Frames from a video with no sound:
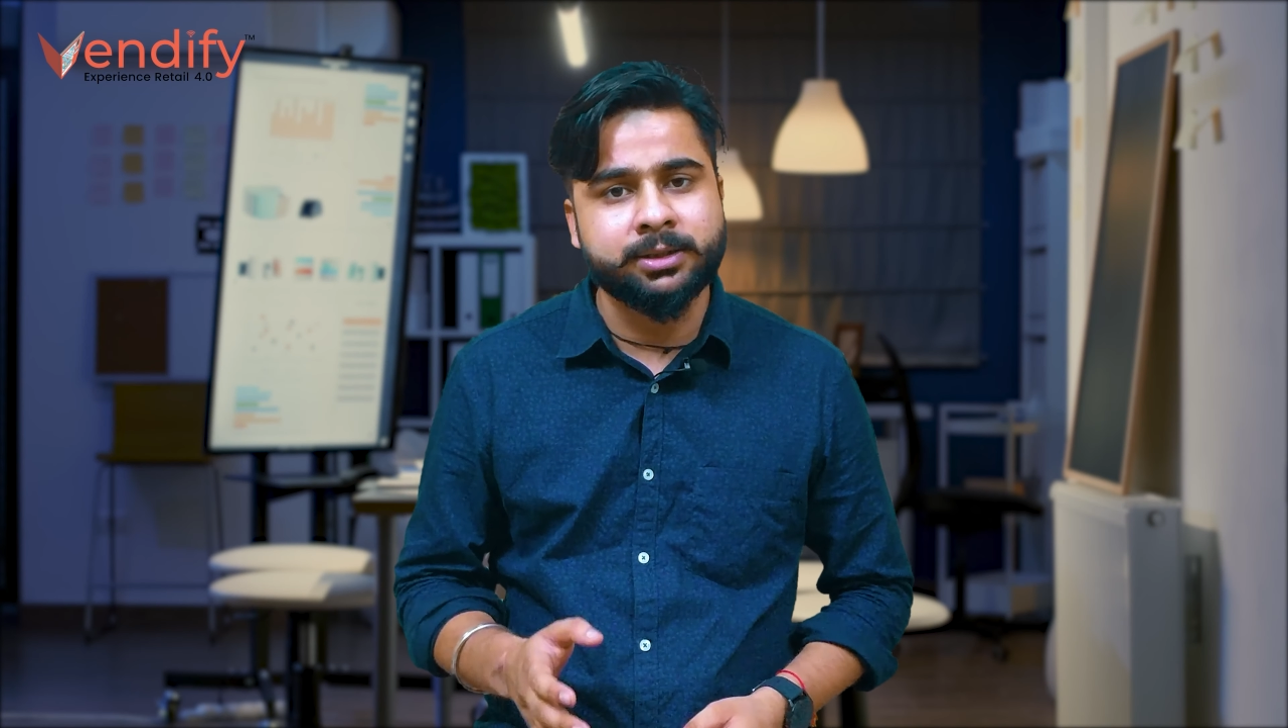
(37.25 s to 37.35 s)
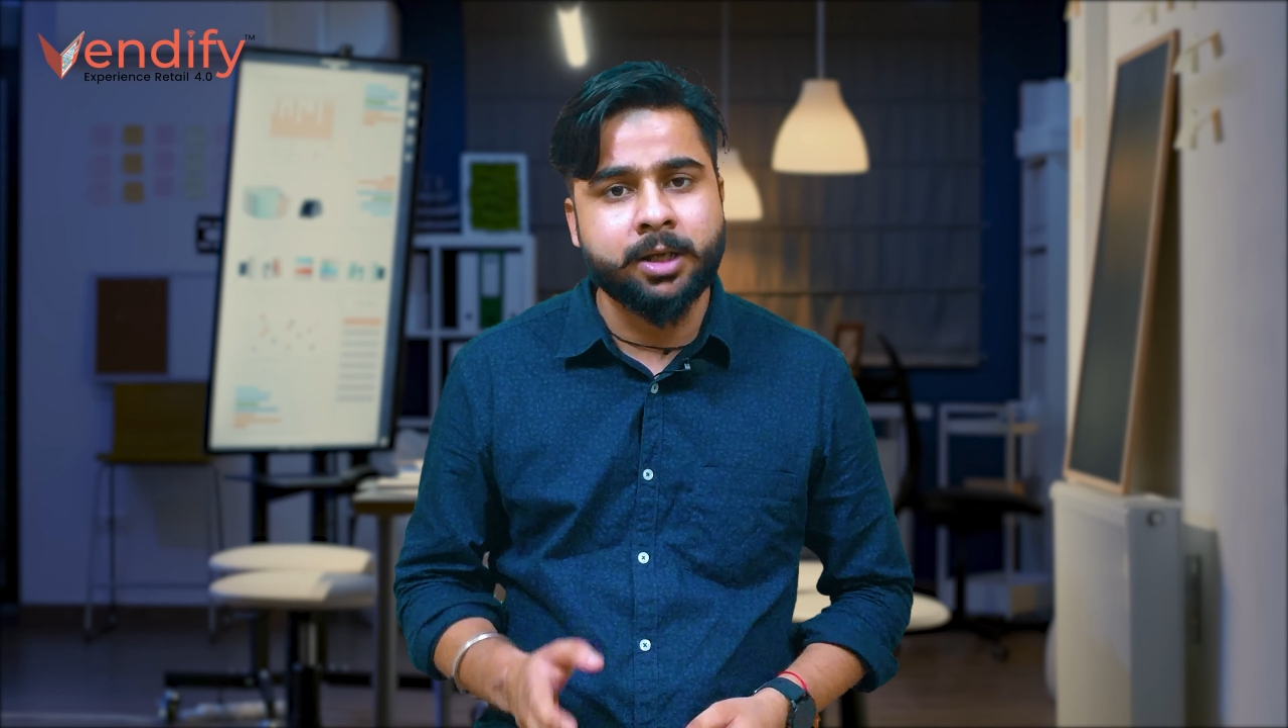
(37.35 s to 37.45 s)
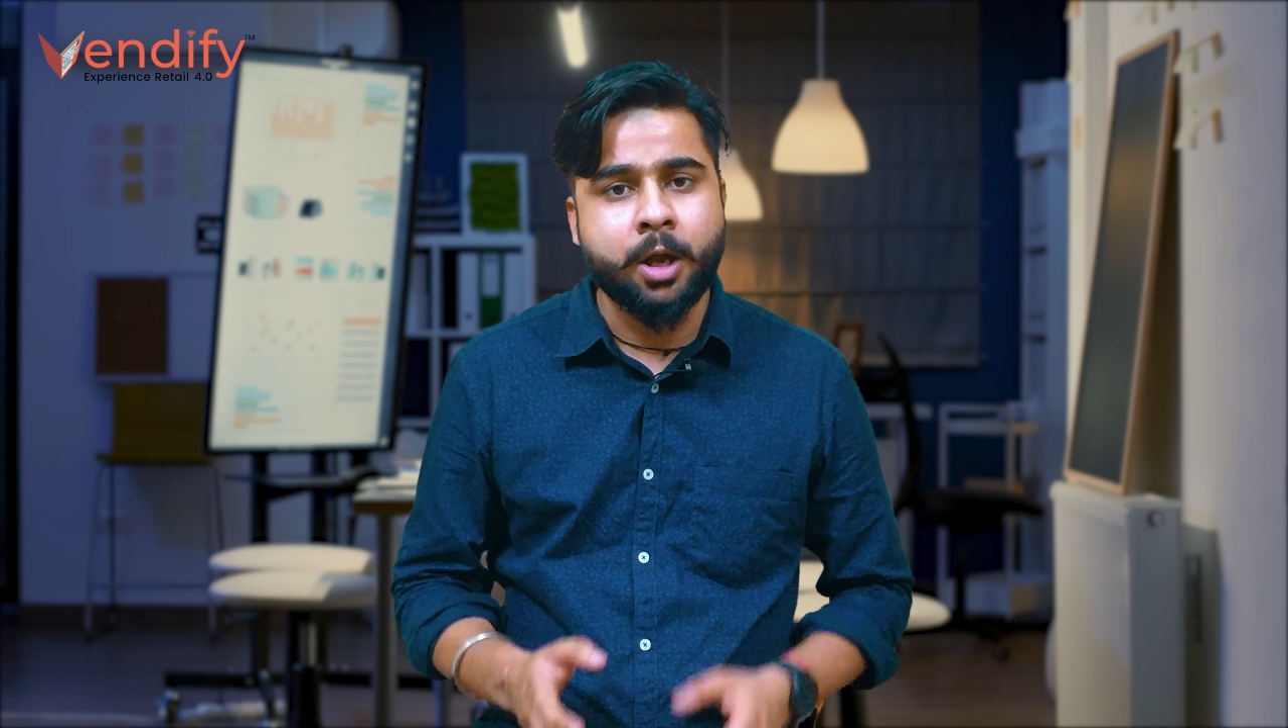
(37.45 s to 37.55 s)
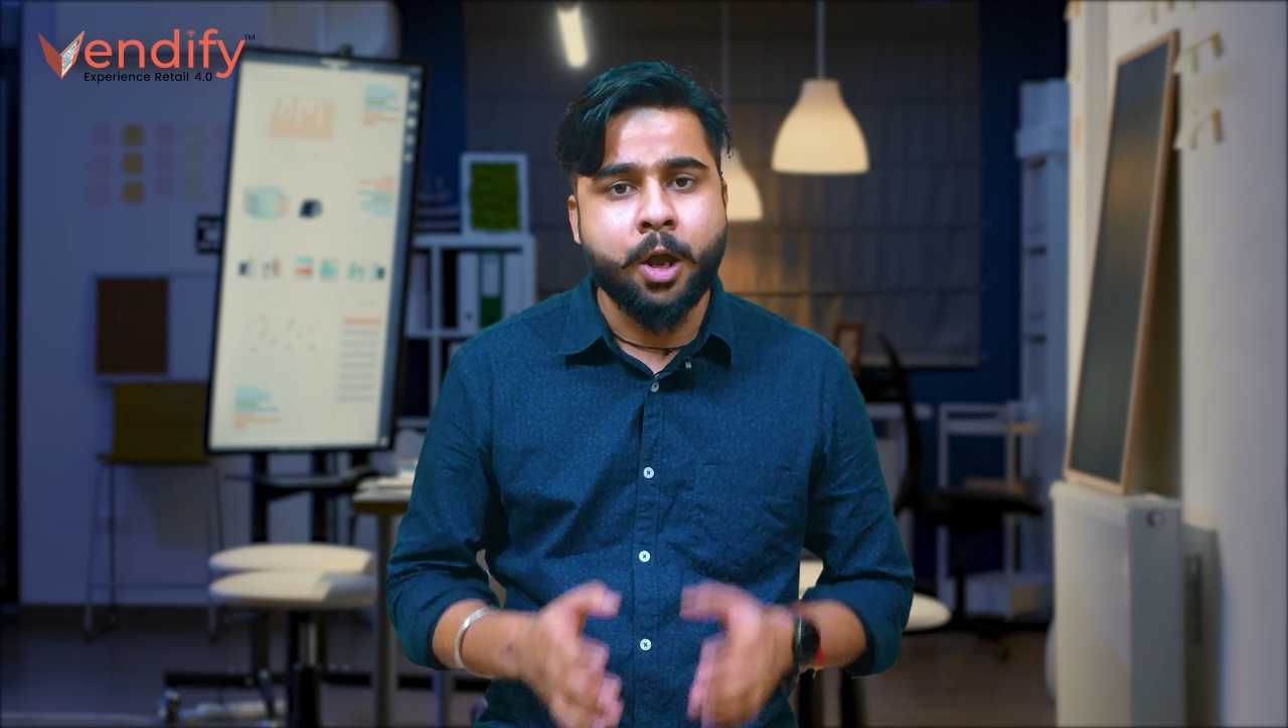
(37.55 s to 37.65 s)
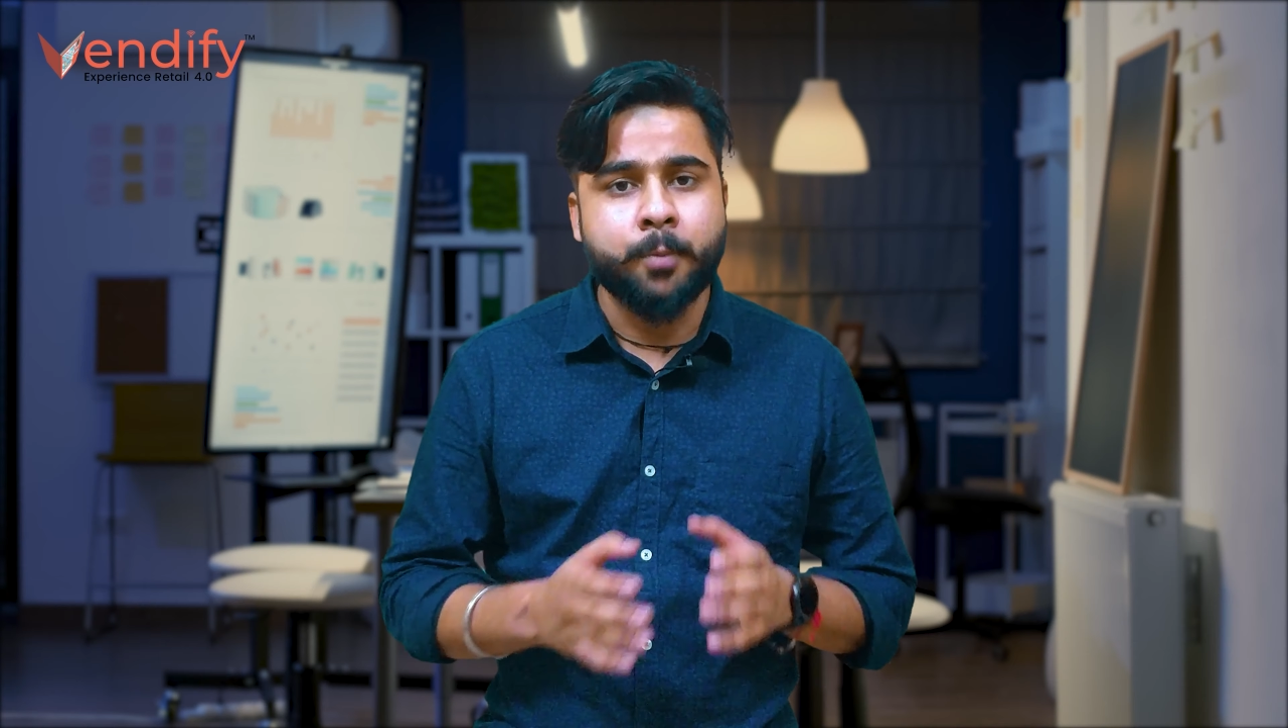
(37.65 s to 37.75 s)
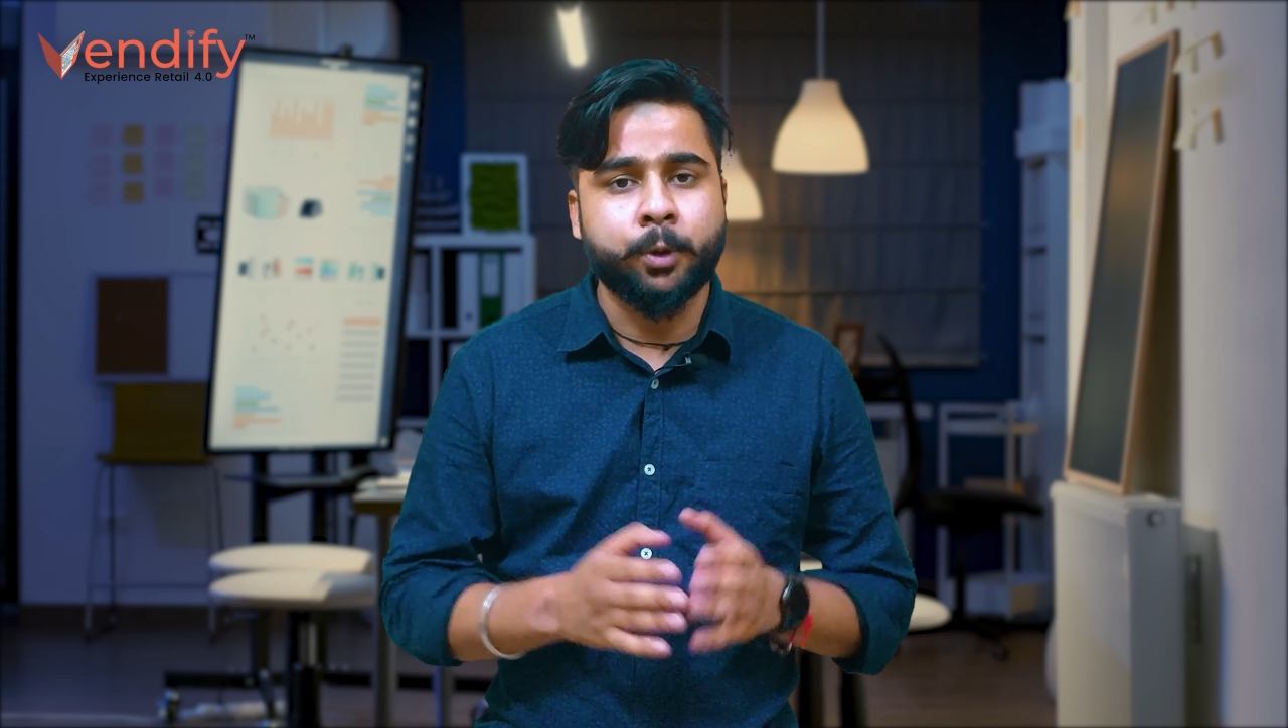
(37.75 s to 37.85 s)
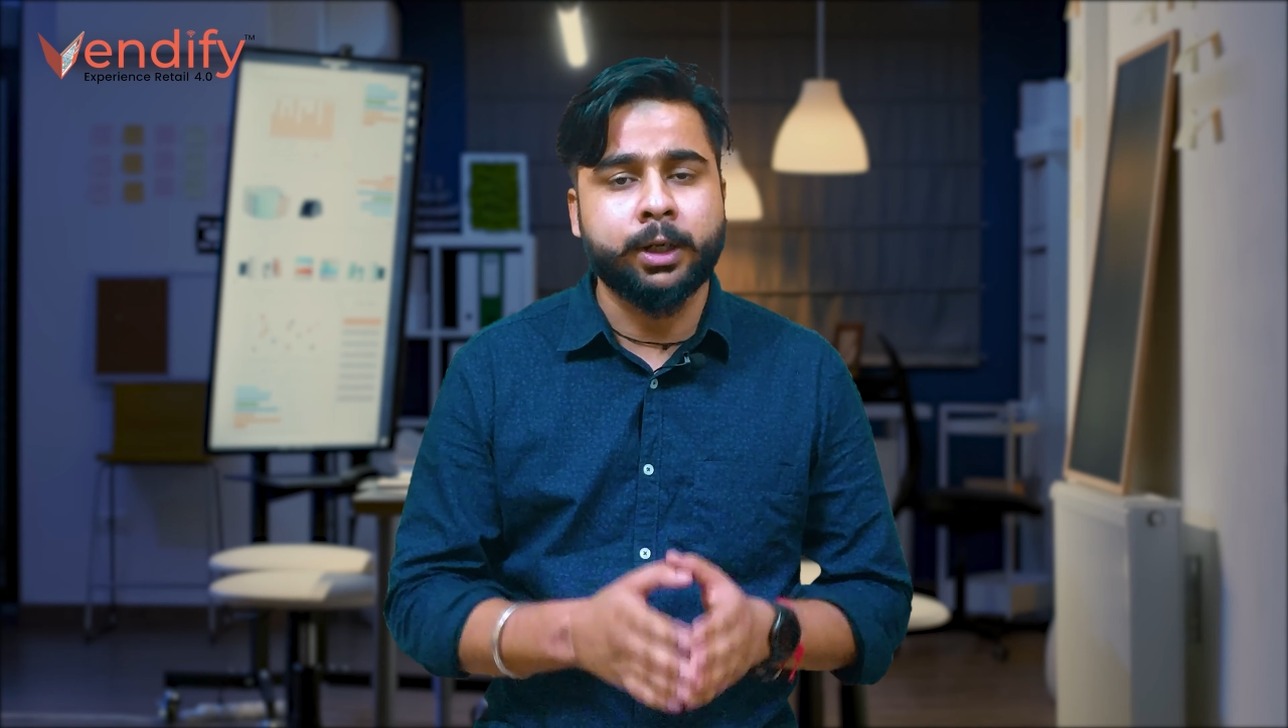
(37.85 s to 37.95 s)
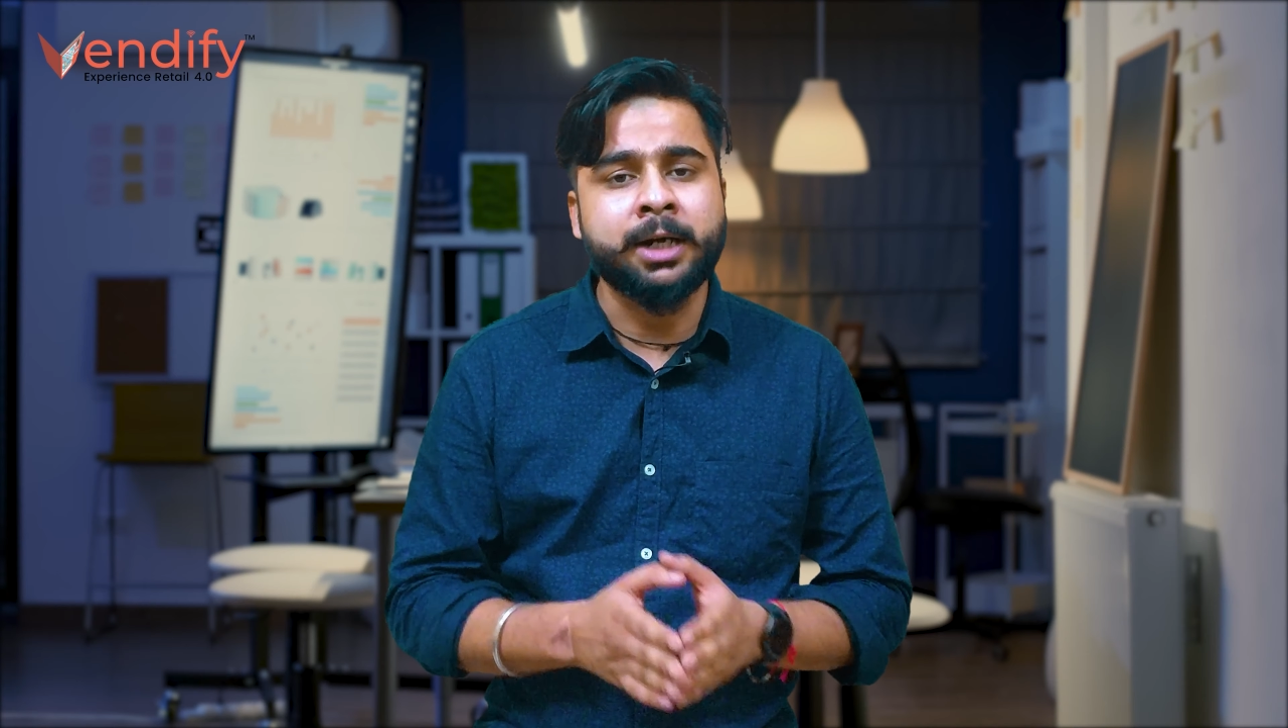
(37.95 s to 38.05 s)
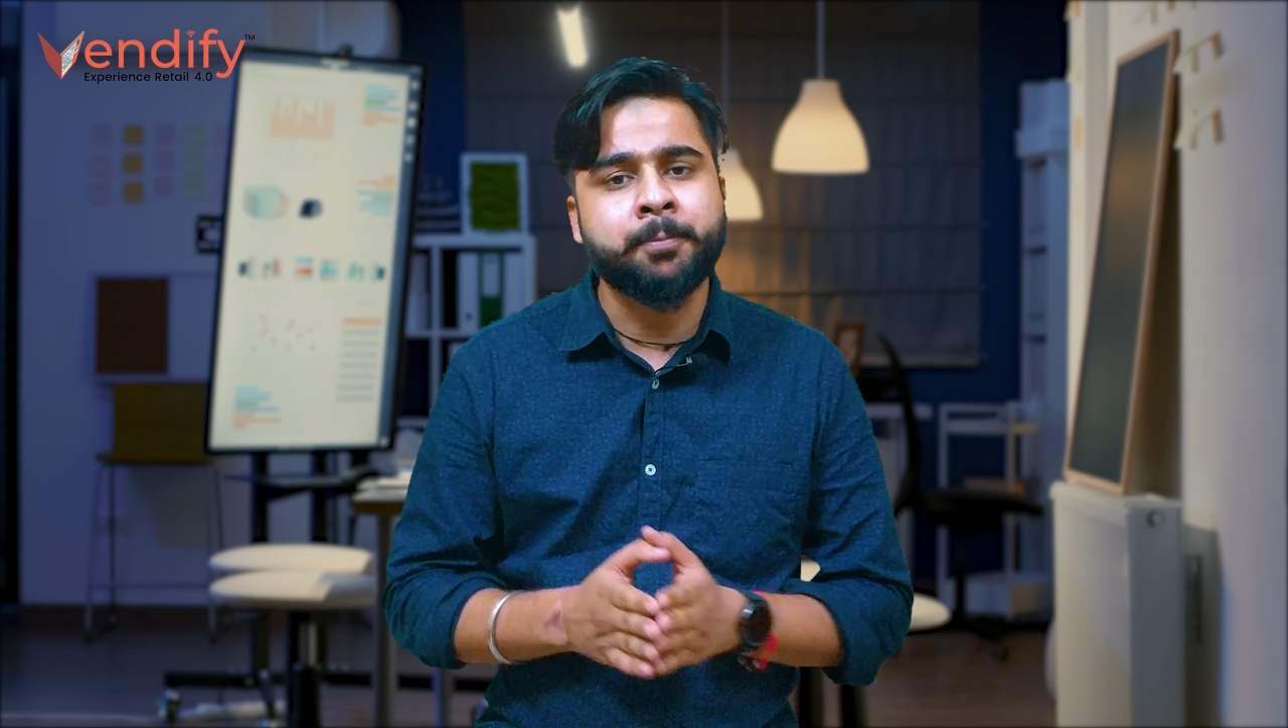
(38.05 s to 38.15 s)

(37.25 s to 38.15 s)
प्रोडक्ट